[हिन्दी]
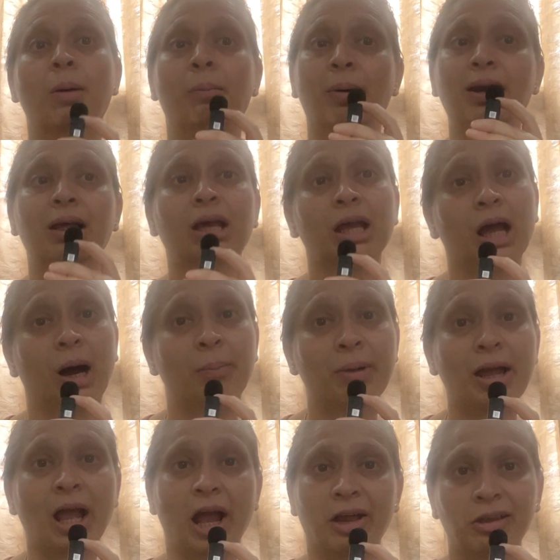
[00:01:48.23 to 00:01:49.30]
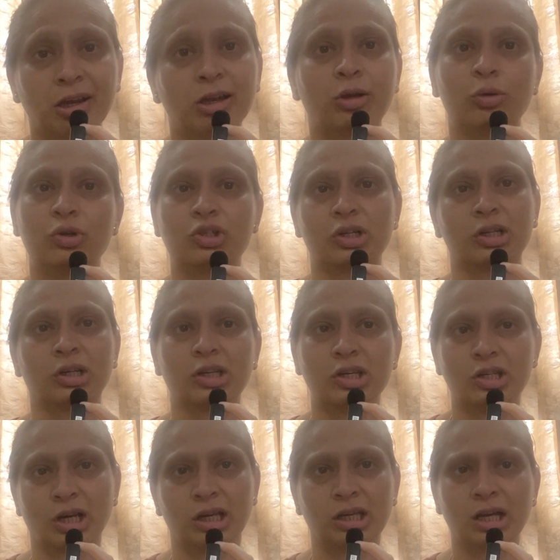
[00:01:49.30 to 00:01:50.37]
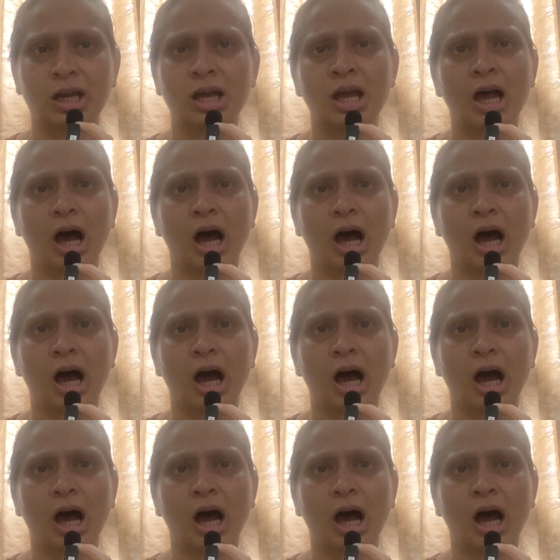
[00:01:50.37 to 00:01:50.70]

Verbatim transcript: बल्कि हमें ऐसी सोच रखनी चाहिए